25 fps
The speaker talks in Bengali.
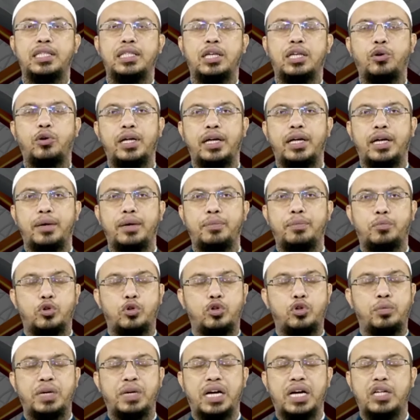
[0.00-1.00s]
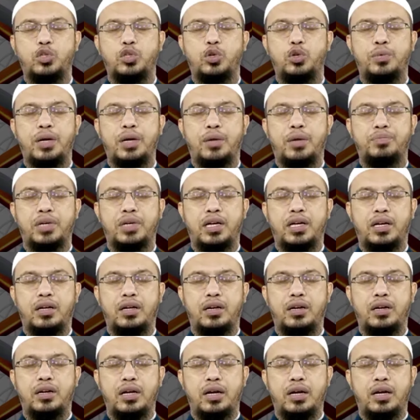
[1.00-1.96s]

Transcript: তাহলে প্রথম কাজ হবে আপনার